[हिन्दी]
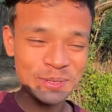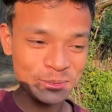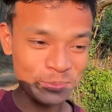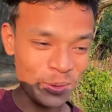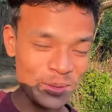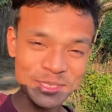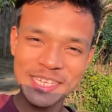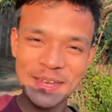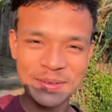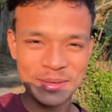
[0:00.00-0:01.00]
कुछ बहुत
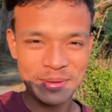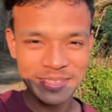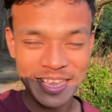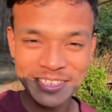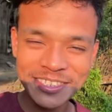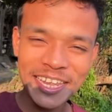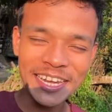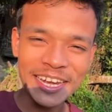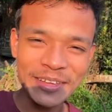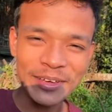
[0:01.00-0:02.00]
सालों के बाद आज नहीं
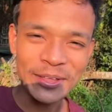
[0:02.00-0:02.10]
खाने वाला